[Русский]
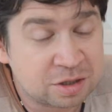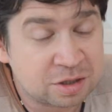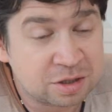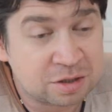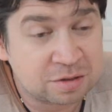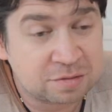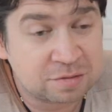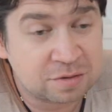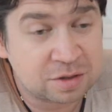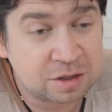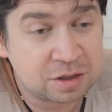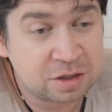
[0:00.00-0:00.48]

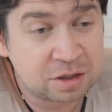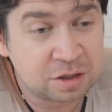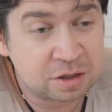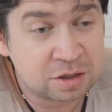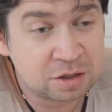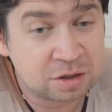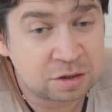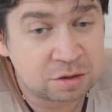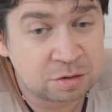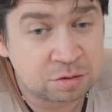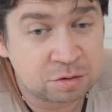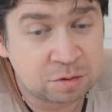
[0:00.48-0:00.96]
Э, в
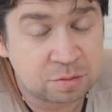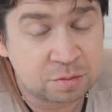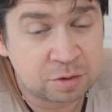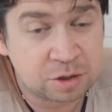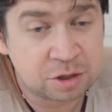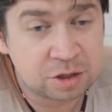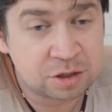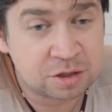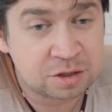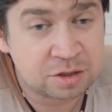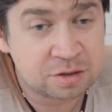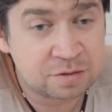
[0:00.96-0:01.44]
отличие от
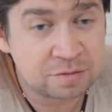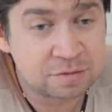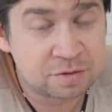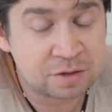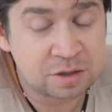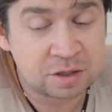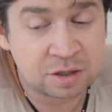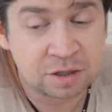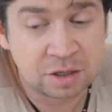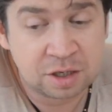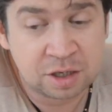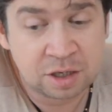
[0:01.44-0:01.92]

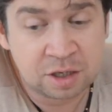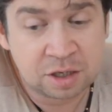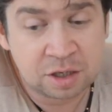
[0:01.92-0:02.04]
большинства